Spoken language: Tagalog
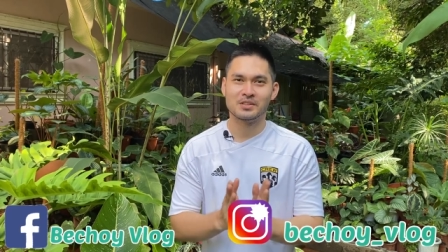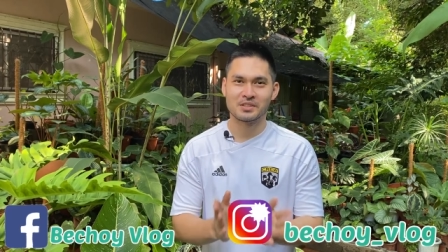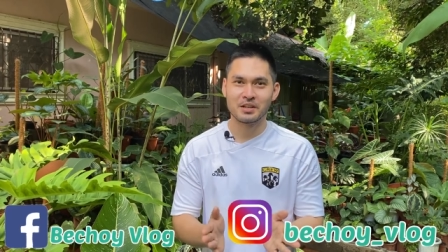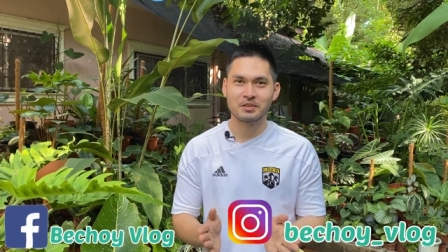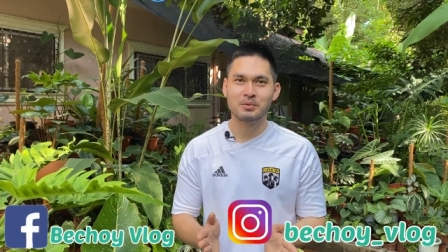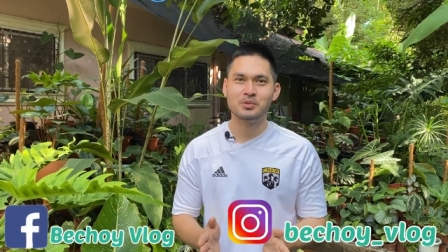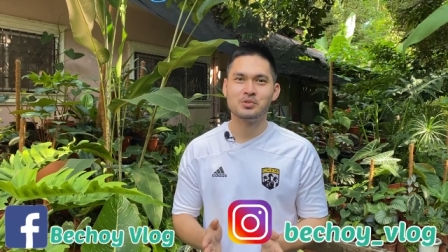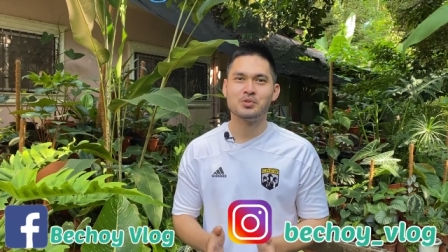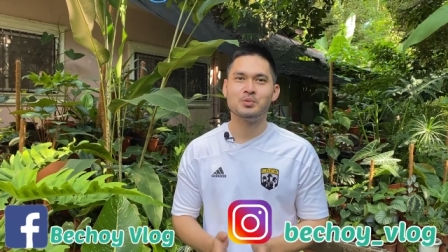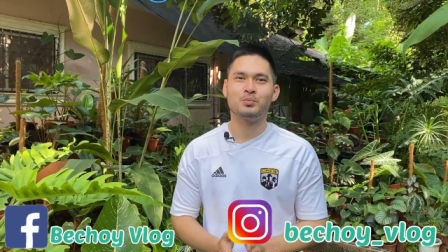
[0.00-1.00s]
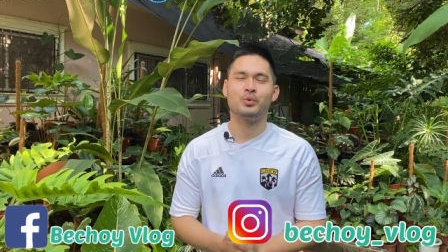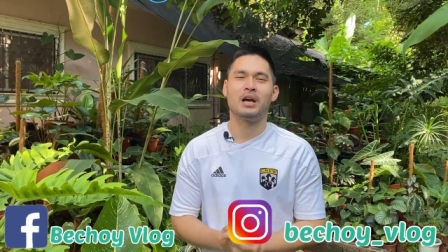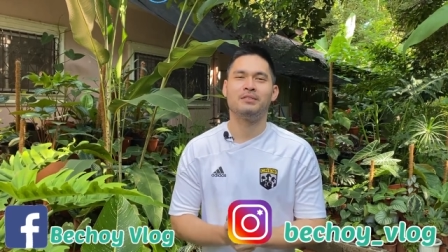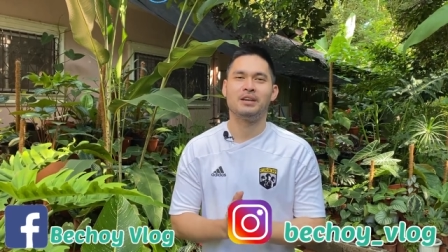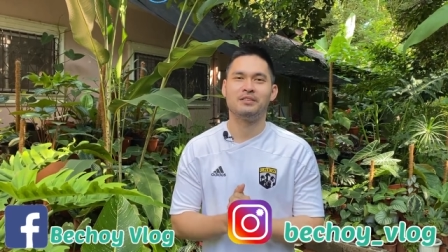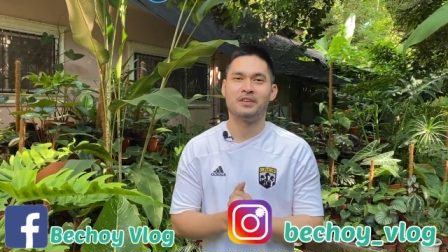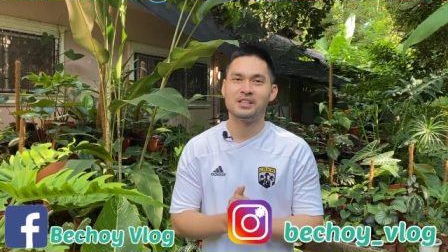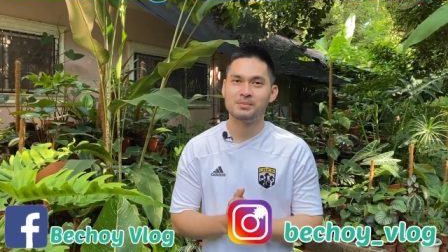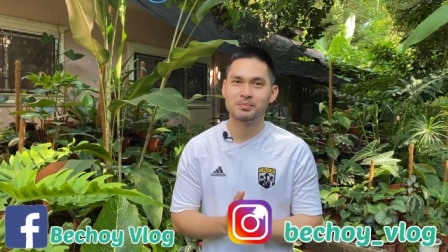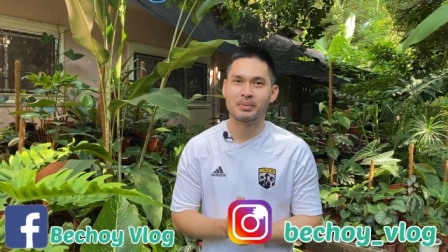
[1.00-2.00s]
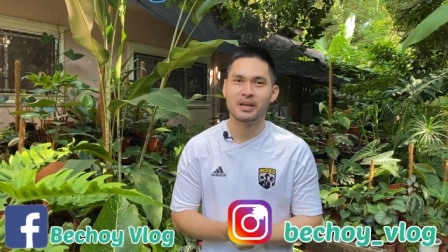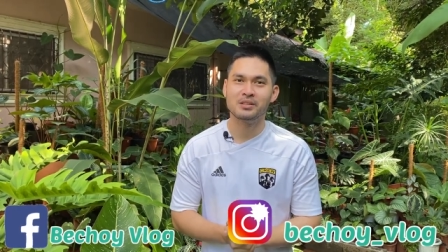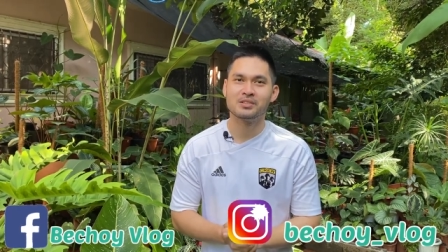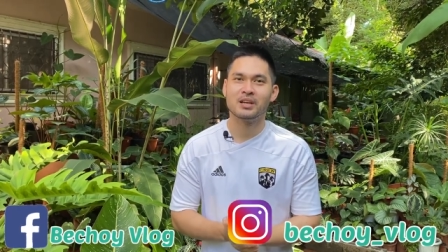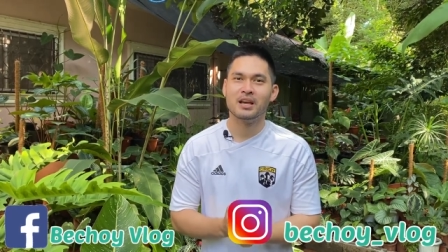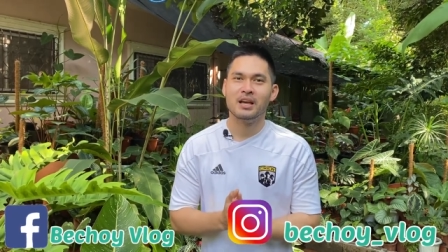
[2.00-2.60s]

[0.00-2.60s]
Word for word: Aside from YouTube, we have a Facebook page